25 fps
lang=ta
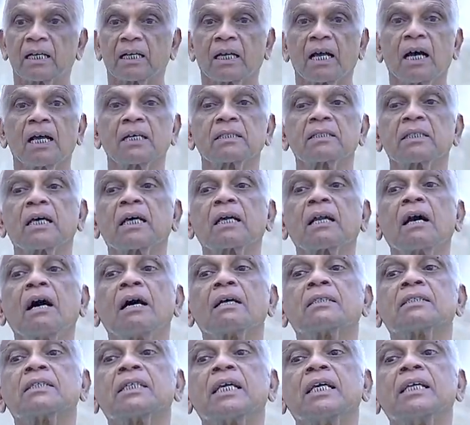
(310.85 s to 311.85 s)

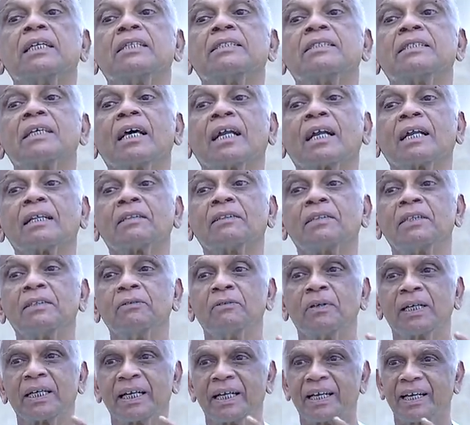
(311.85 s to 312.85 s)

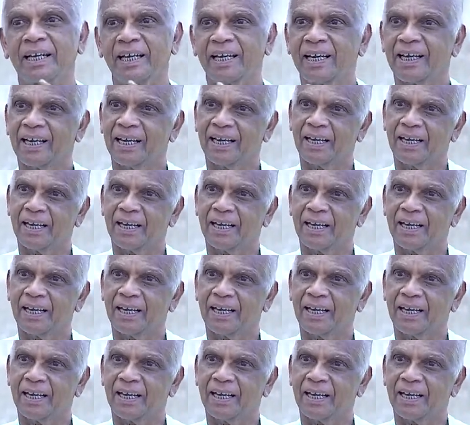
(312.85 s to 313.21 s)
ராசராசேச்சரத்திவர்க்கே